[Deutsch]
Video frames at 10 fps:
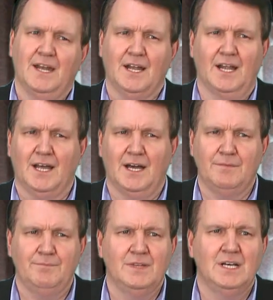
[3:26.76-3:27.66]
Nein,
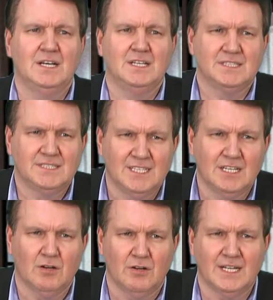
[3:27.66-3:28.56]
nein,
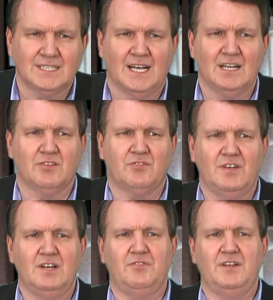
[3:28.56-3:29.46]
Sie können das alles
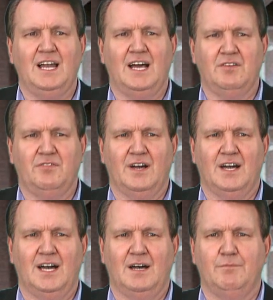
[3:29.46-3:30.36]
viel, viel
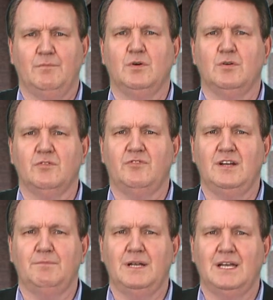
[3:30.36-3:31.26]
einfacher haben und
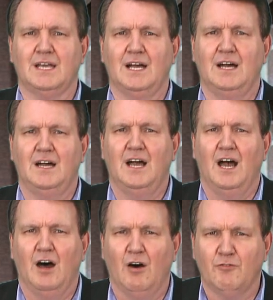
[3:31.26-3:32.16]
viel billiger.
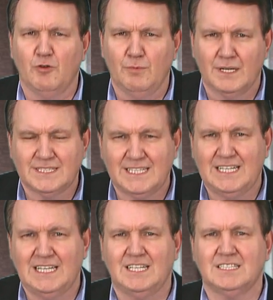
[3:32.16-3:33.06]
Auf
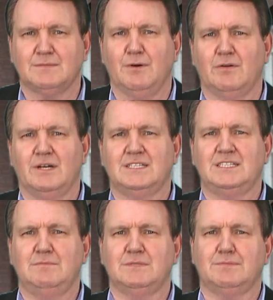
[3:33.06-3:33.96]
übersichtlichen
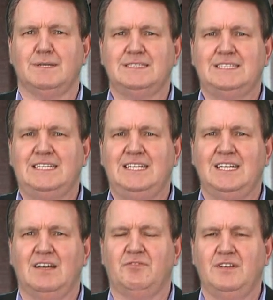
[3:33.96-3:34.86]
227
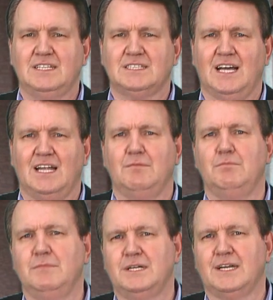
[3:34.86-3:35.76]
DIN A4 Seiten
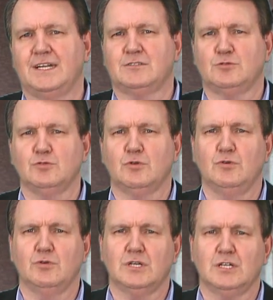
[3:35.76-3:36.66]
mit der
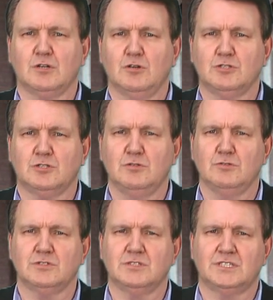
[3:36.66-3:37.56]
dazugehörigen
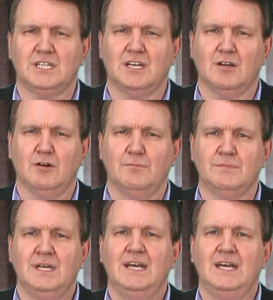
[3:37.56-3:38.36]
kostenlosen CD-ROM